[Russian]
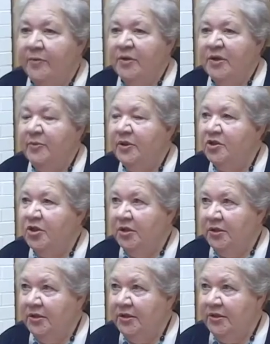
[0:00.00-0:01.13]
Мне было
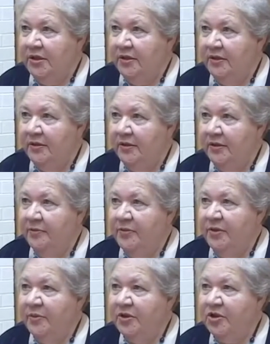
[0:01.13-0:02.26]
жалко детей. Мне
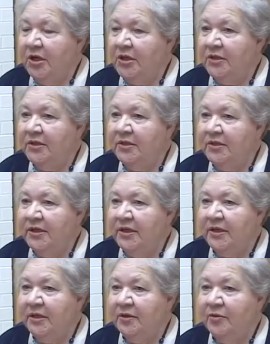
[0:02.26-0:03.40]
было жалко детей,
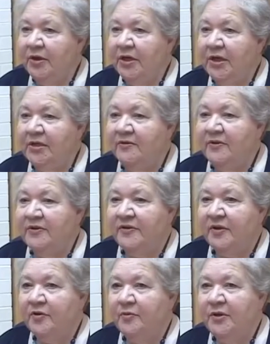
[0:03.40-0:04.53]
которые оказывались в
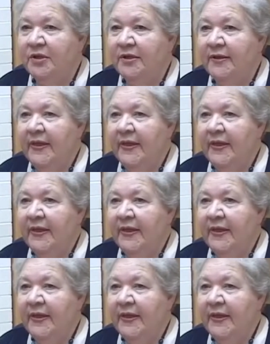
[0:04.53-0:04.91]
каком-то